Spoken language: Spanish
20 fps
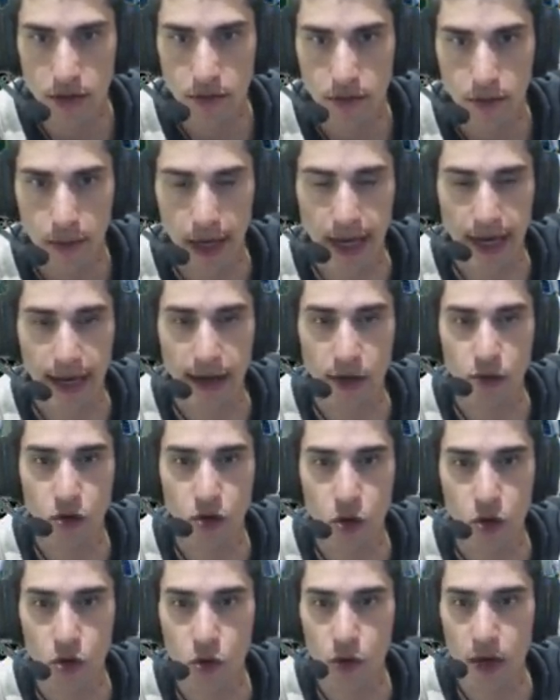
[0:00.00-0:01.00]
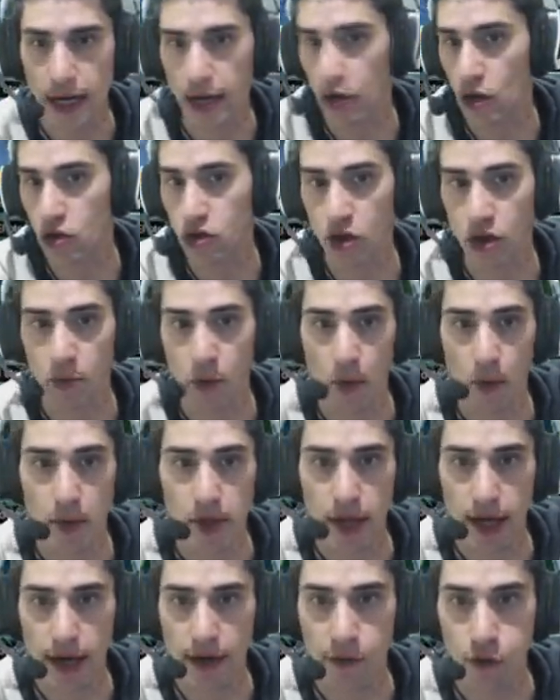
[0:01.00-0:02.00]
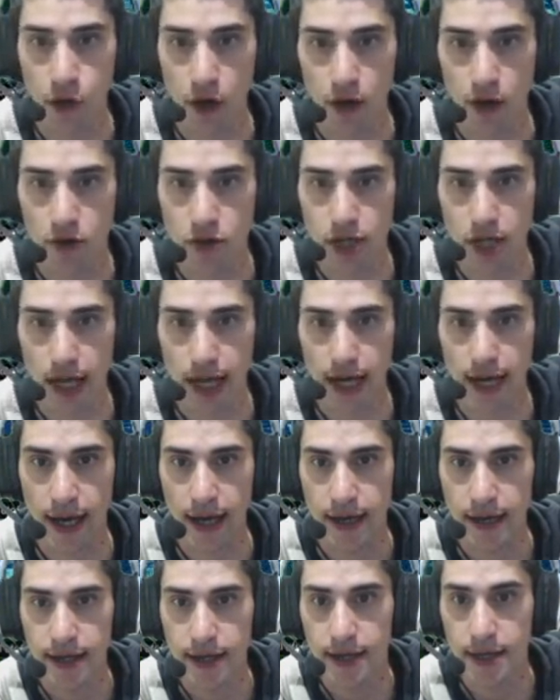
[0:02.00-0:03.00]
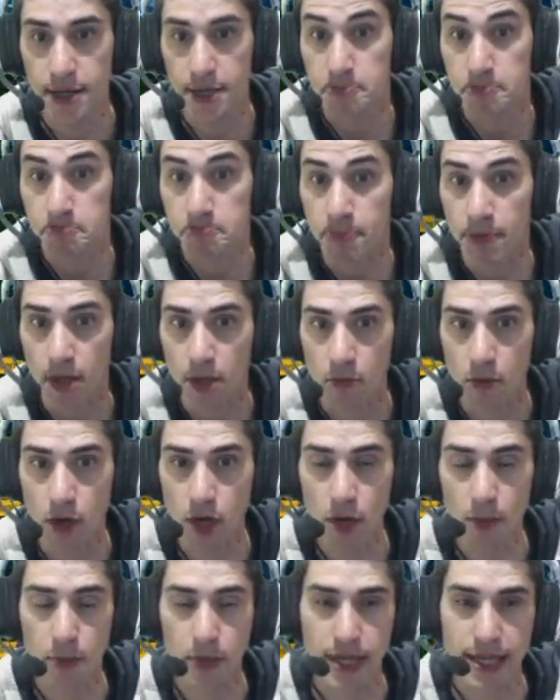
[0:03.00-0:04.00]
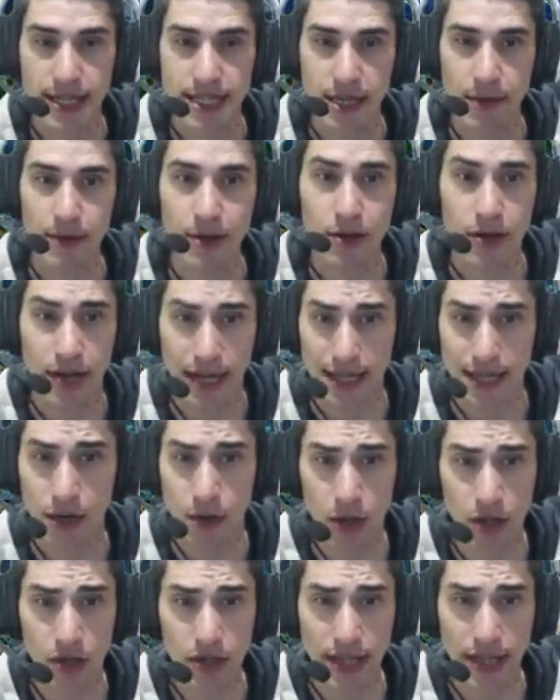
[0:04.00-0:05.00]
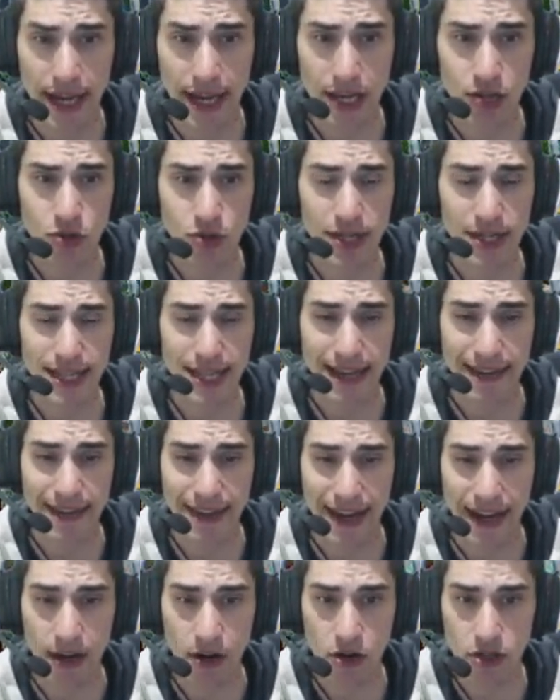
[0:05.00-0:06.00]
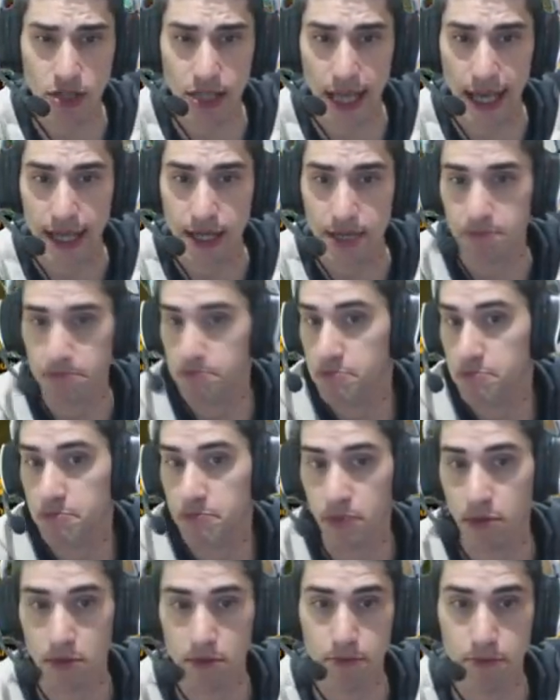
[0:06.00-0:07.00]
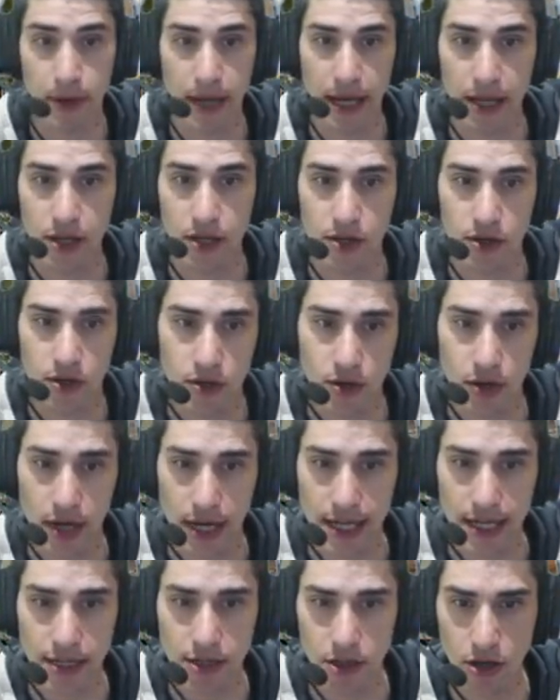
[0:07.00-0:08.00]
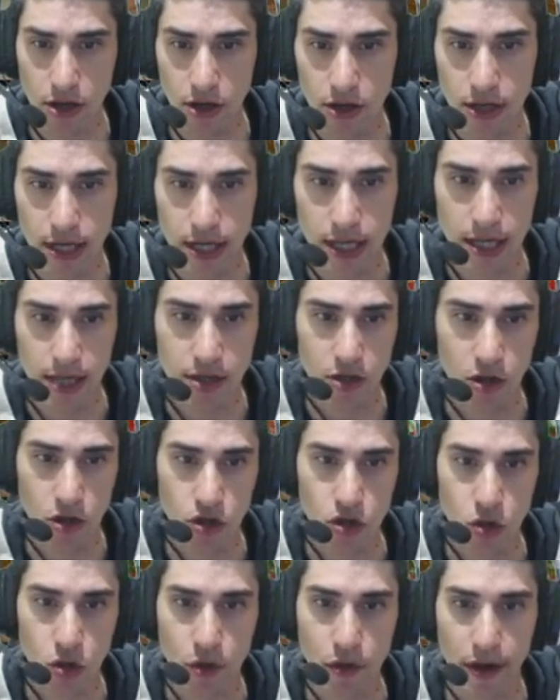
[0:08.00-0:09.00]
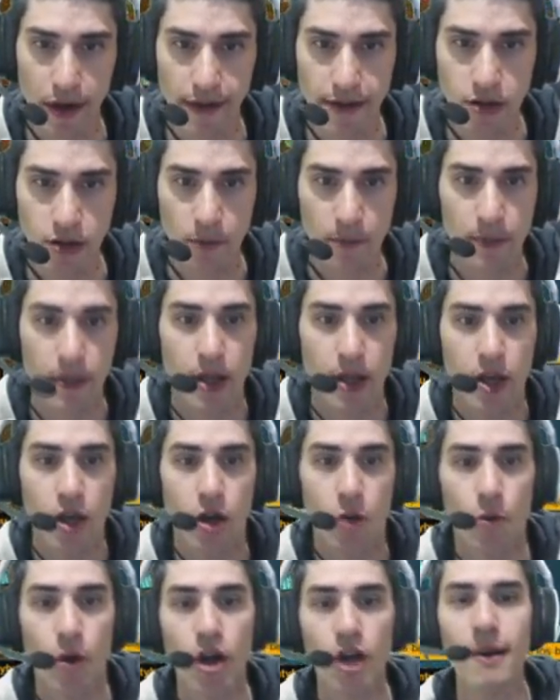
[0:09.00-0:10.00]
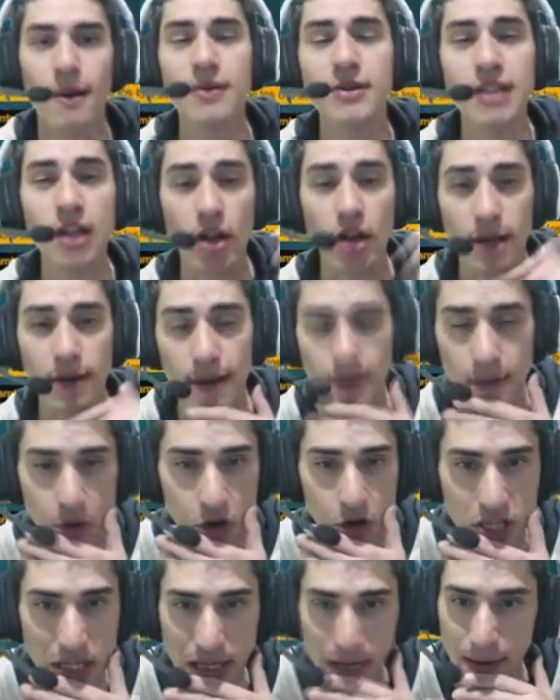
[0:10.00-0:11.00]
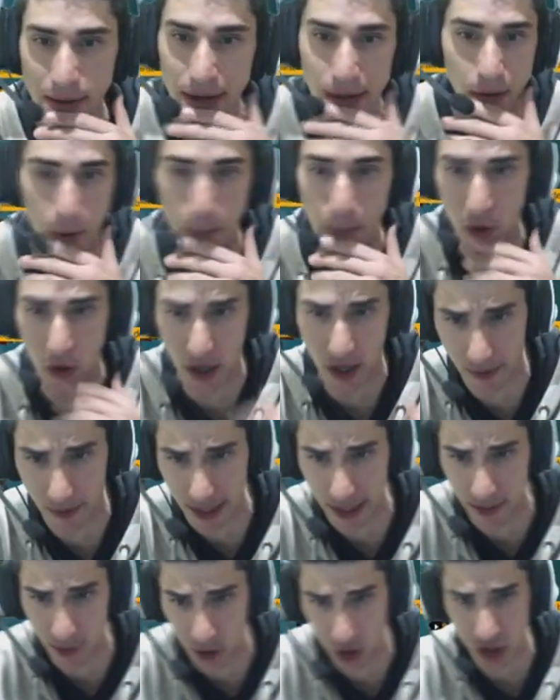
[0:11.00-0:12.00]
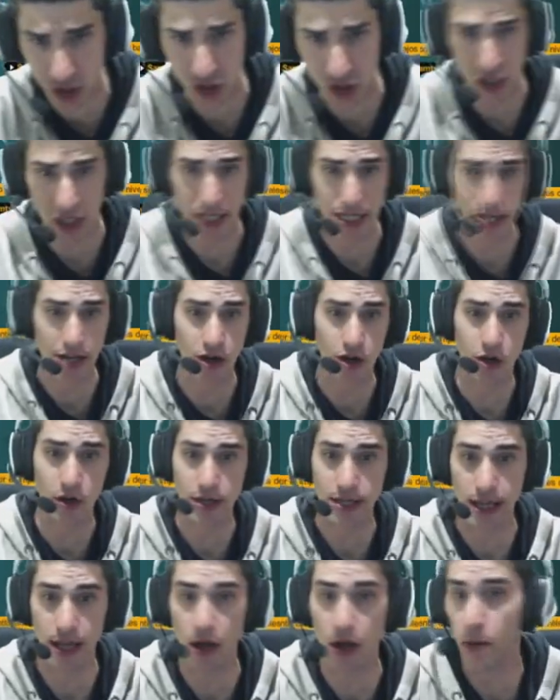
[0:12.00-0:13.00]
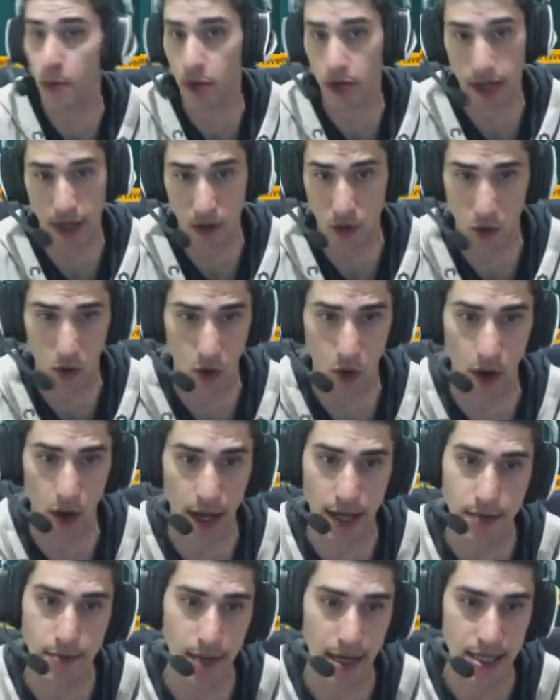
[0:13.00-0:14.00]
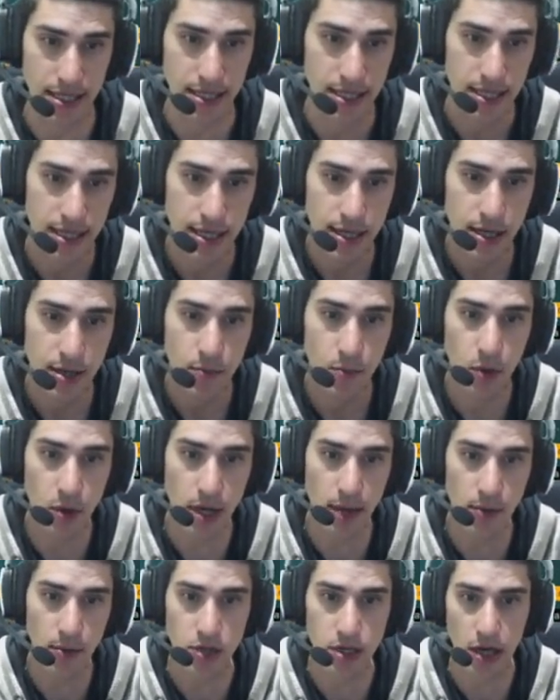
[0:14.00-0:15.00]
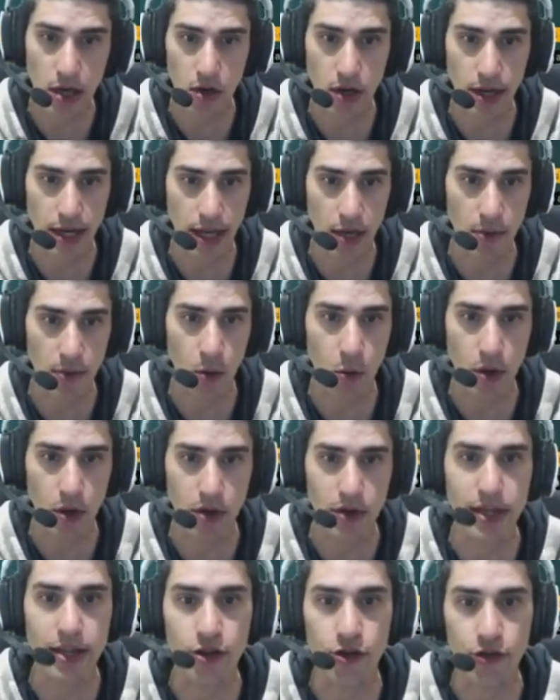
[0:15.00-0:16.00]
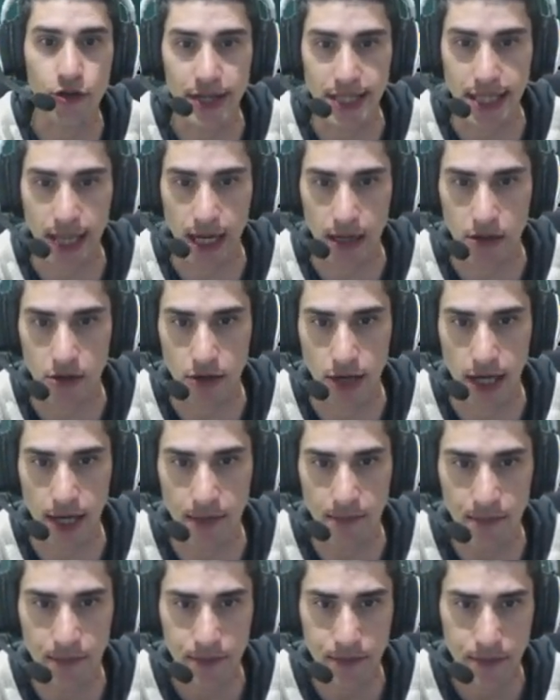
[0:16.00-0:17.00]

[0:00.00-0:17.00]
Me he cargado uno con un rayo, a otro le puedo meterle fuego, o sea... Bueno, pues ya sabéis lo que hacer cuando tengáis un ataque de langostas un pequeño rayito y todo solucionadito. Bueno, vamos a lo que vamos y venimos por lo que venimos y os enseño lo que tengo porque no hay más. Voy a buscar lo que ya no me acuerdo ni dónde está la zona.